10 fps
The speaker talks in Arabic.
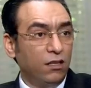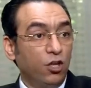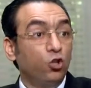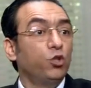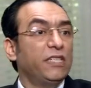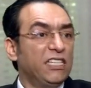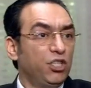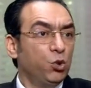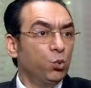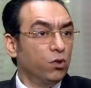اه مم. دوت اي
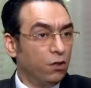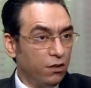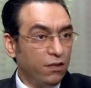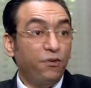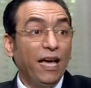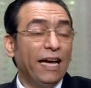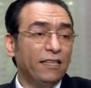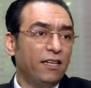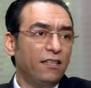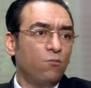دي يو في
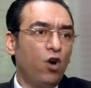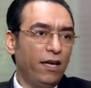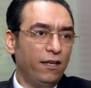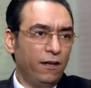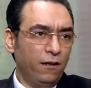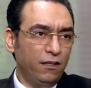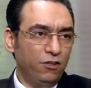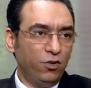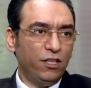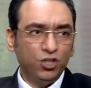حاجات آه كده آه. معينه
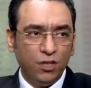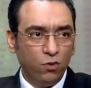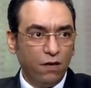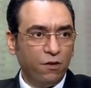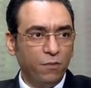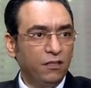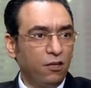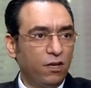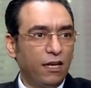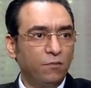اديوكيشنال
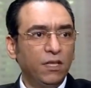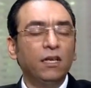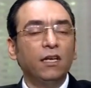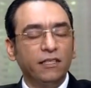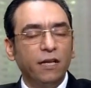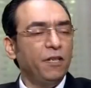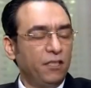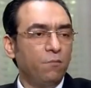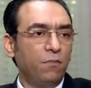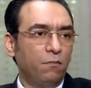وجفرمنتال والكلام ده ده
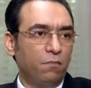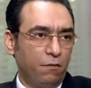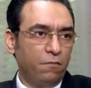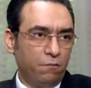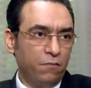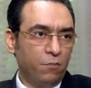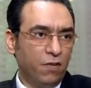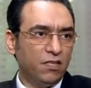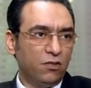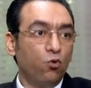بيتم ب ب من
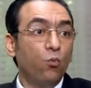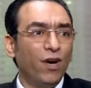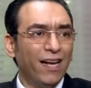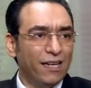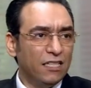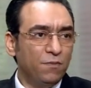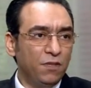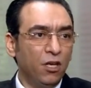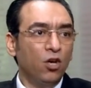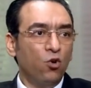مصر وبورق
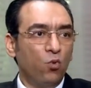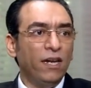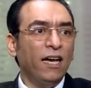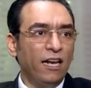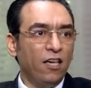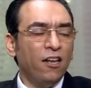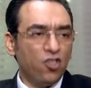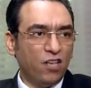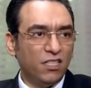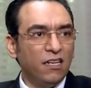رسمي وانا على
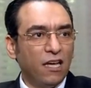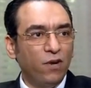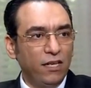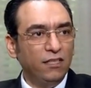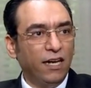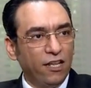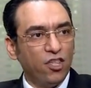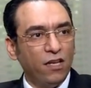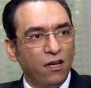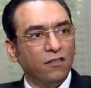انا شخصيا كوليد
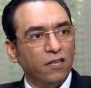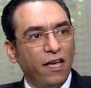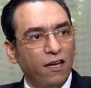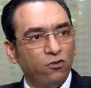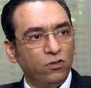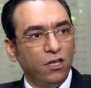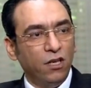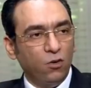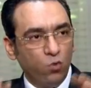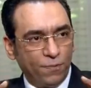علشان اقدر اخد
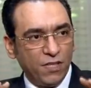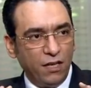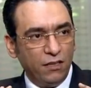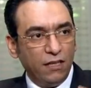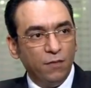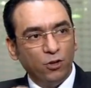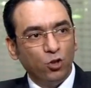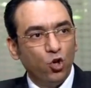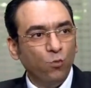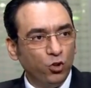ويب سايت يبقى
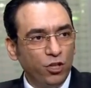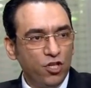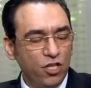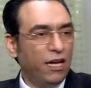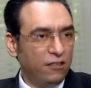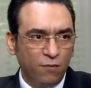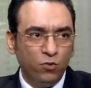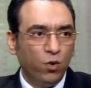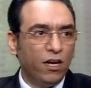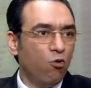دوت كوم دوت اي جي
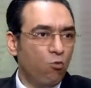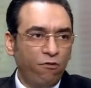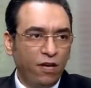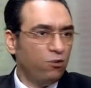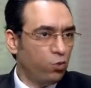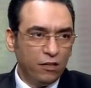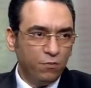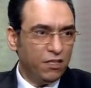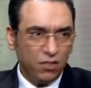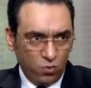قدمت ورق وموافقات
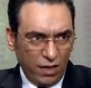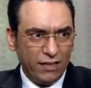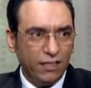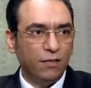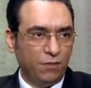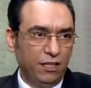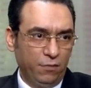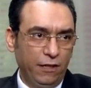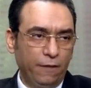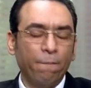وختم نسر وحاجات كده
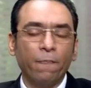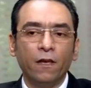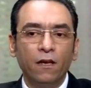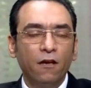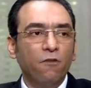بتتعمل يعني حلو